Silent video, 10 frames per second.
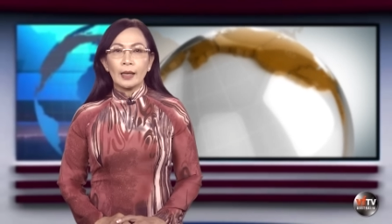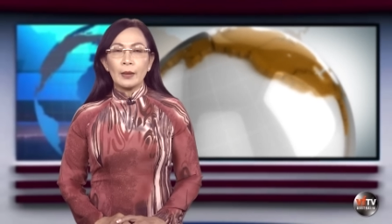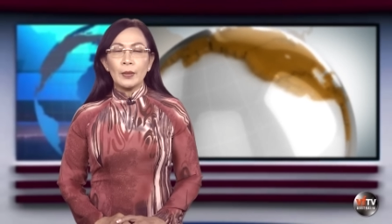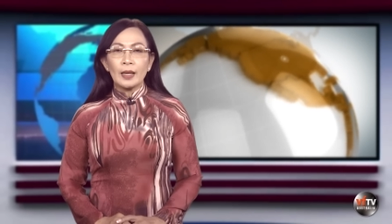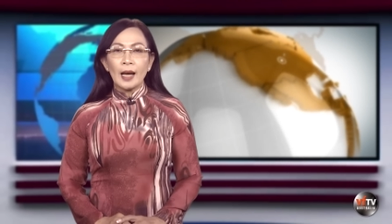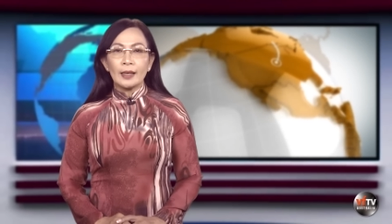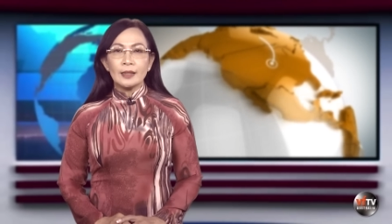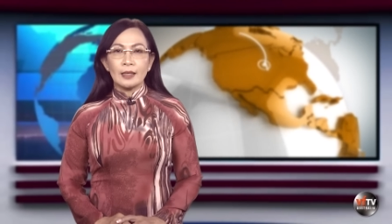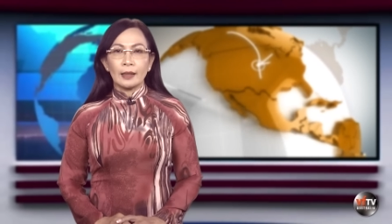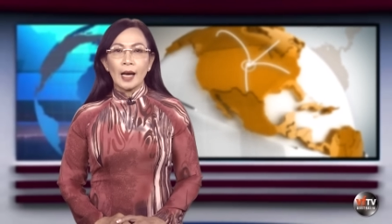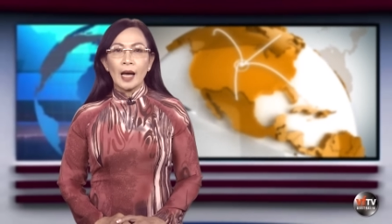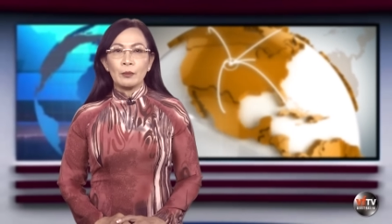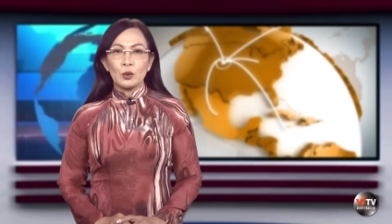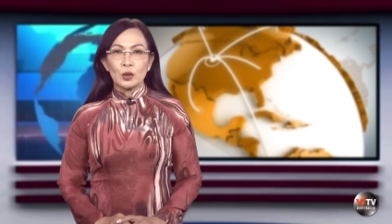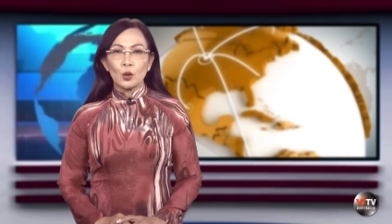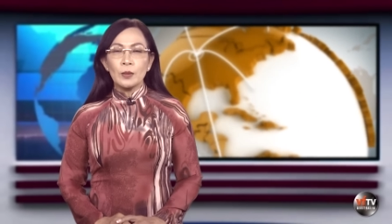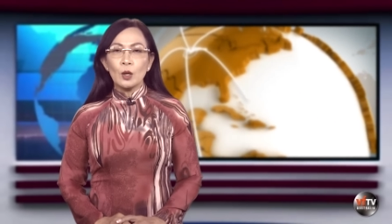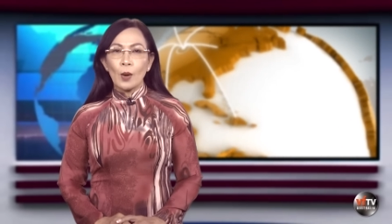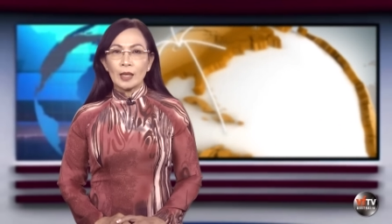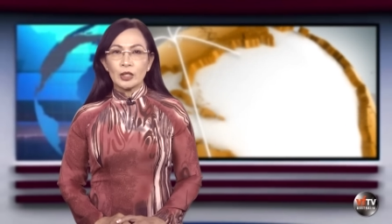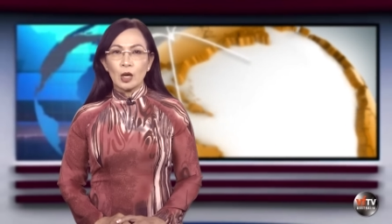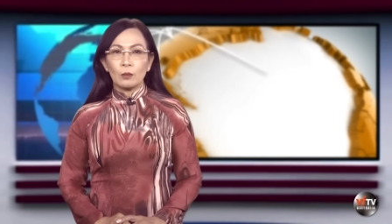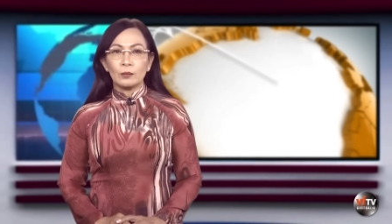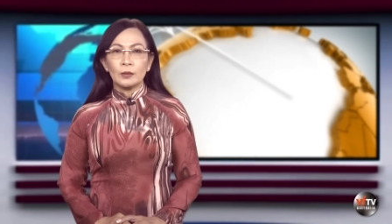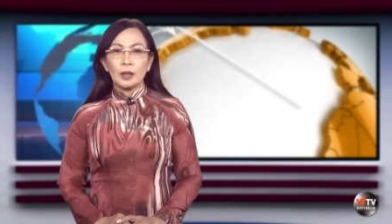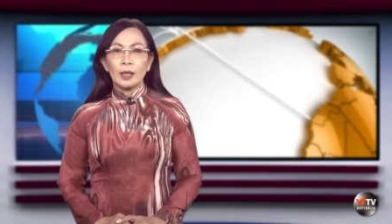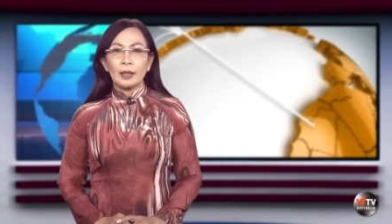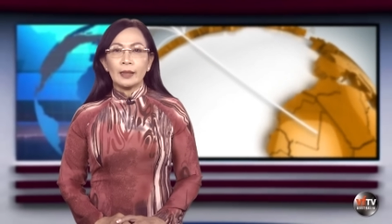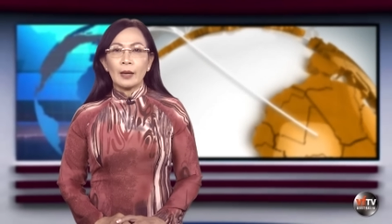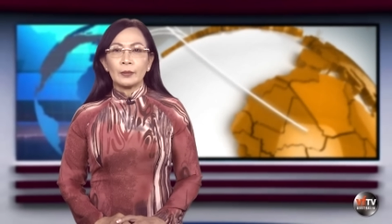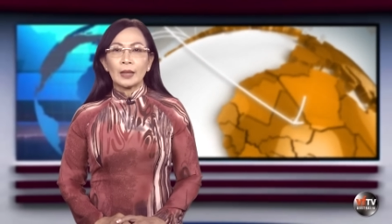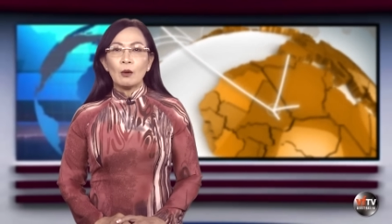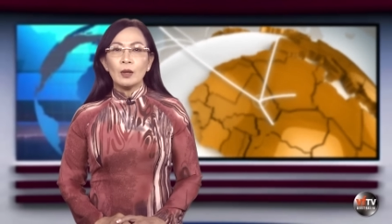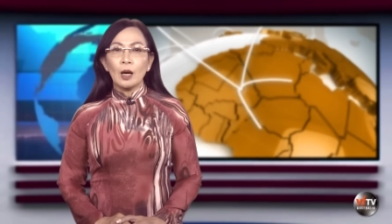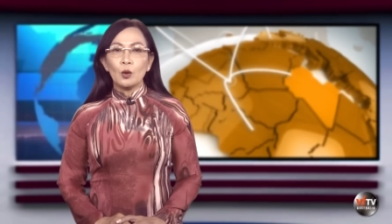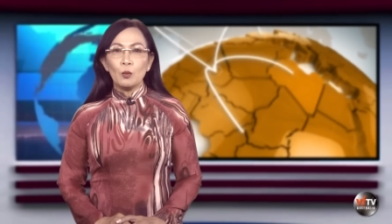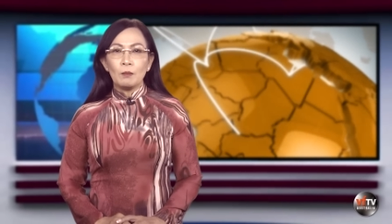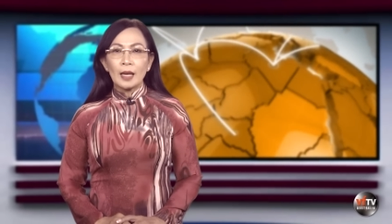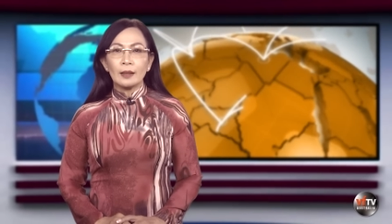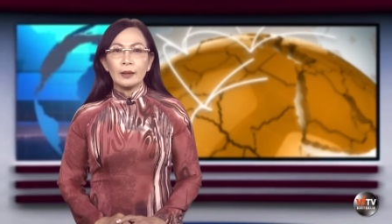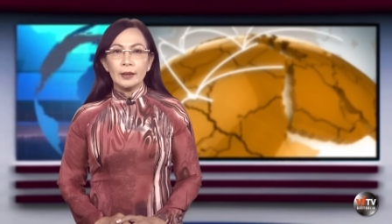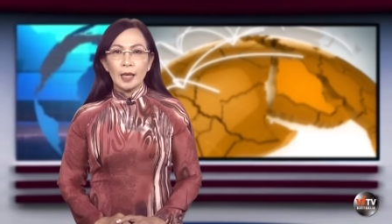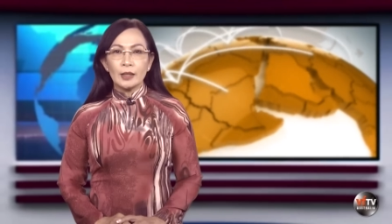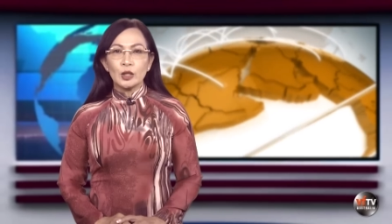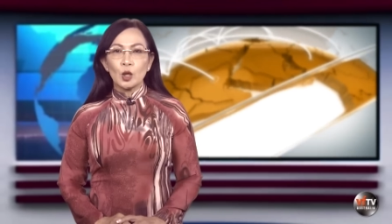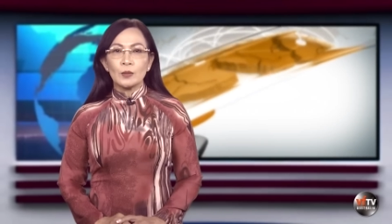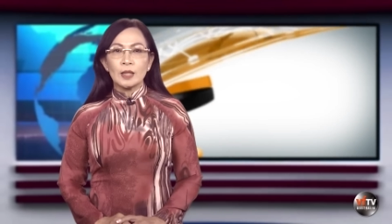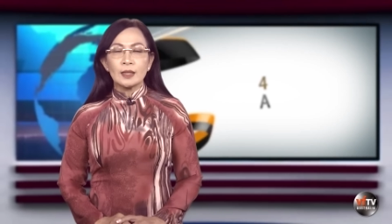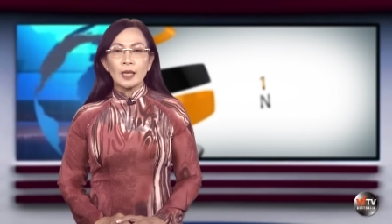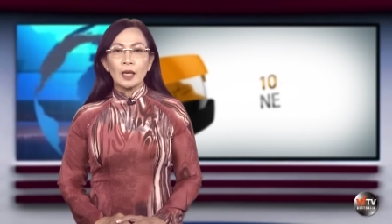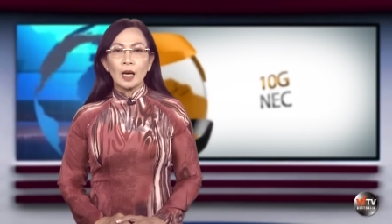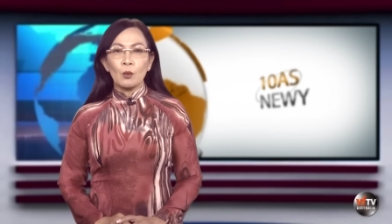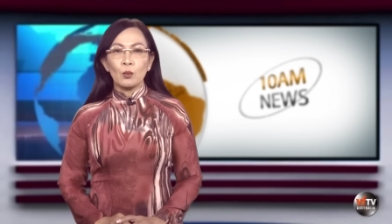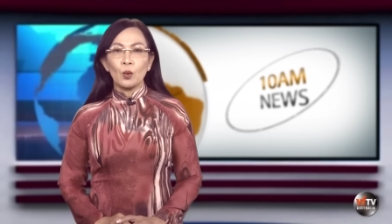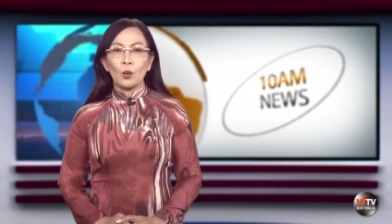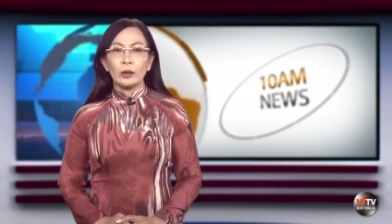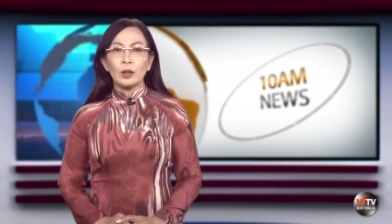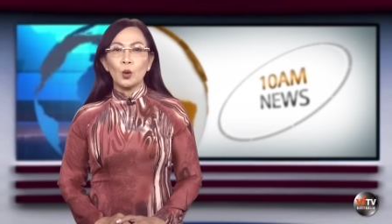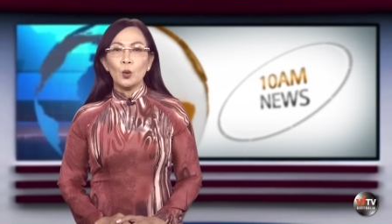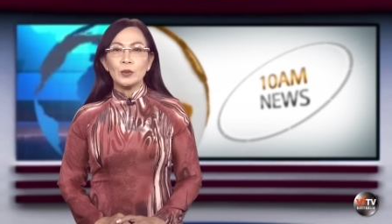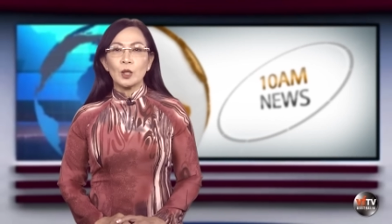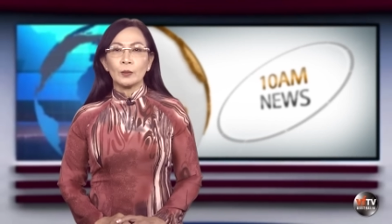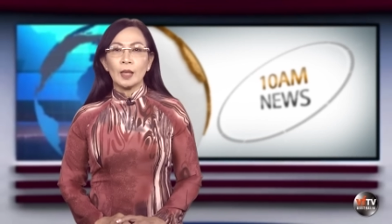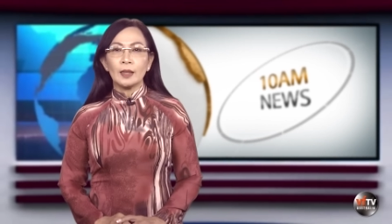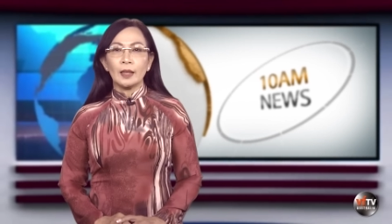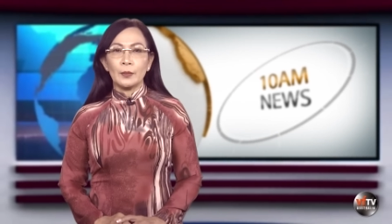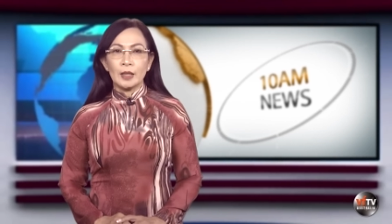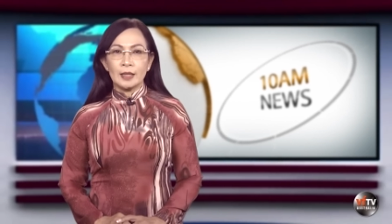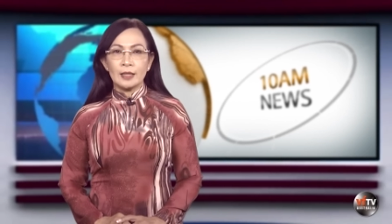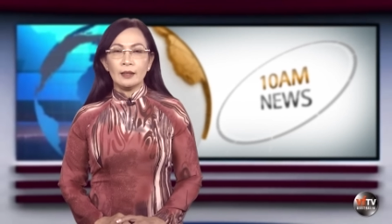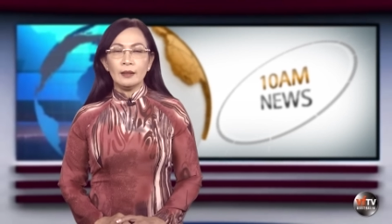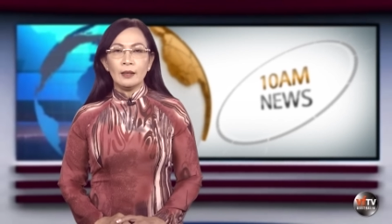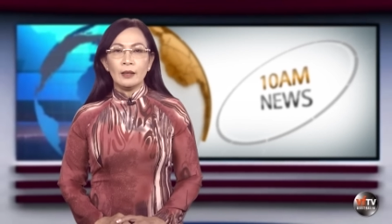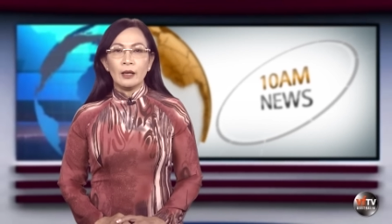Canberra đã triển khai một số bước quan trọng nhằm tháo gỡ khúc mắc lớn nhất trong chính sách công của nước Úc trong thế kỷ 19